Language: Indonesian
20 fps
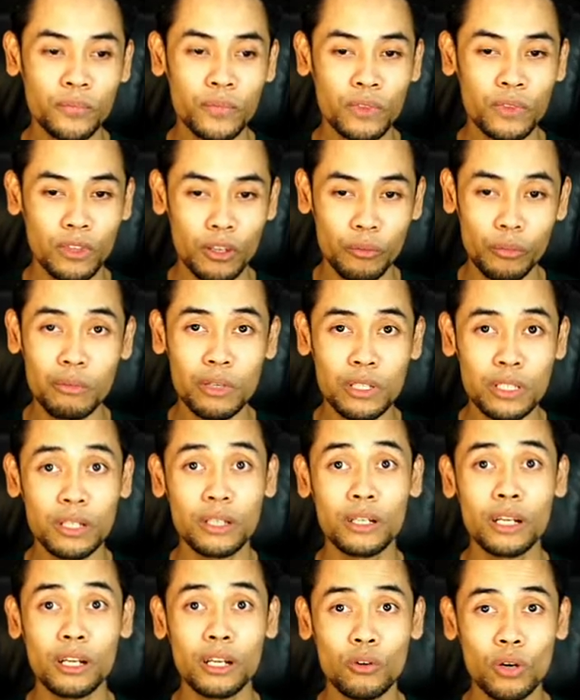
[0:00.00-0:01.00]
Tapi masih ada
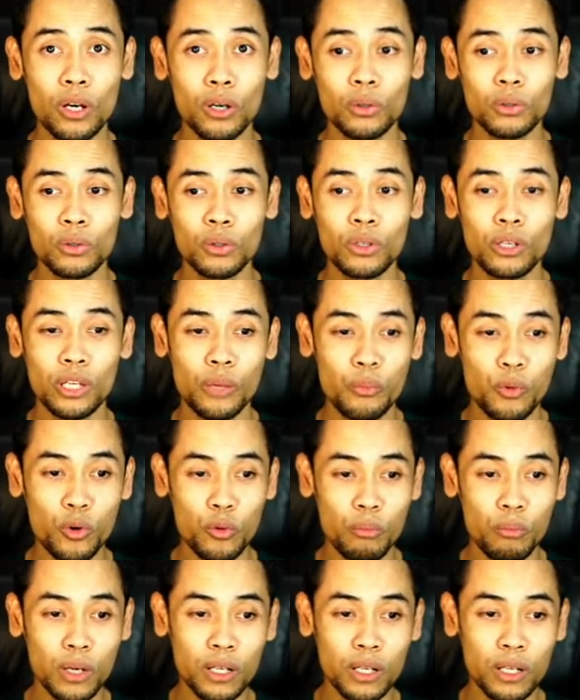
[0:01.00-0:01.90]
ruang untuk improvement.